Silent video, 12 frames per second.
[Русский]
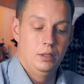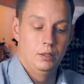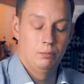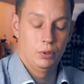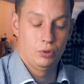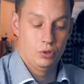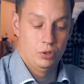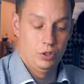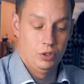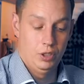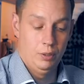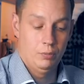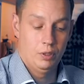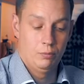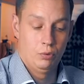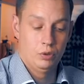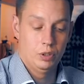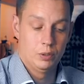и платежная система
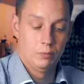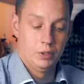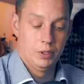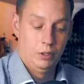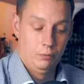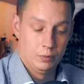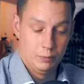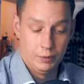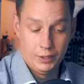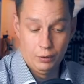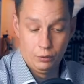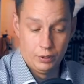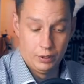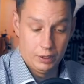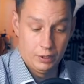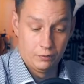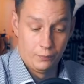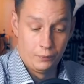работает с, модель, с моделью
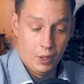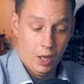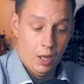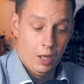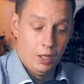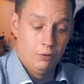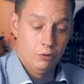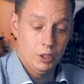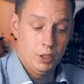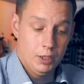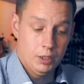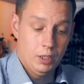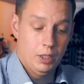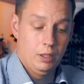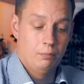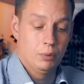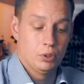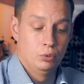донатов. И вот
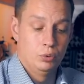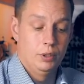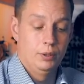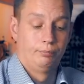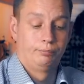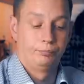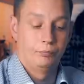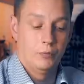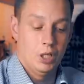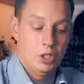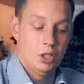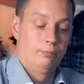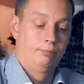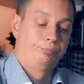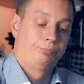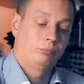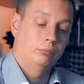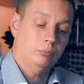это, по сути, наше
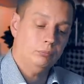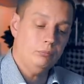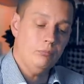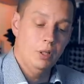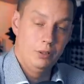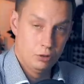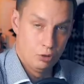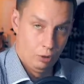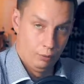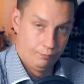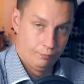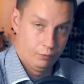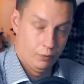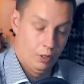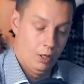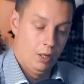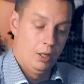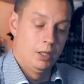ядро.
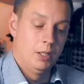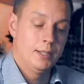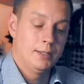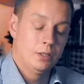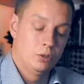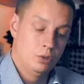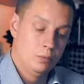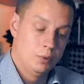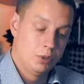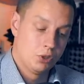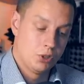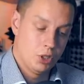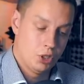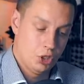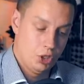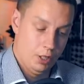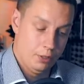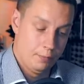И это ядро мы должны
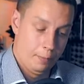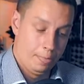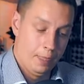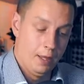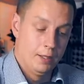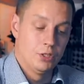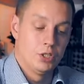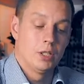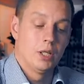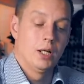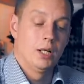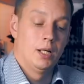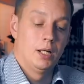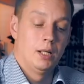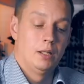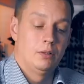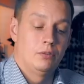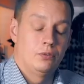расширять. Значит,
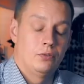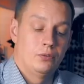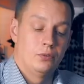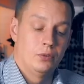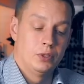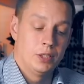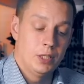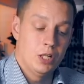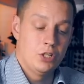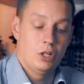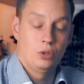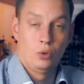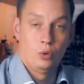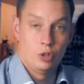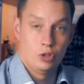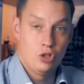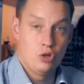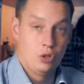э, задача, которая у
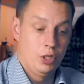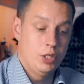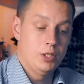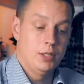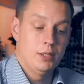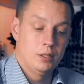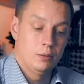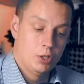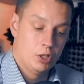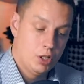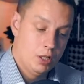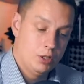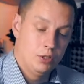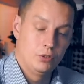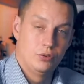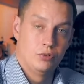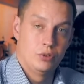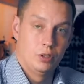нас еще есть, это отображать
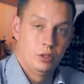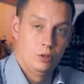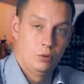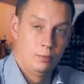в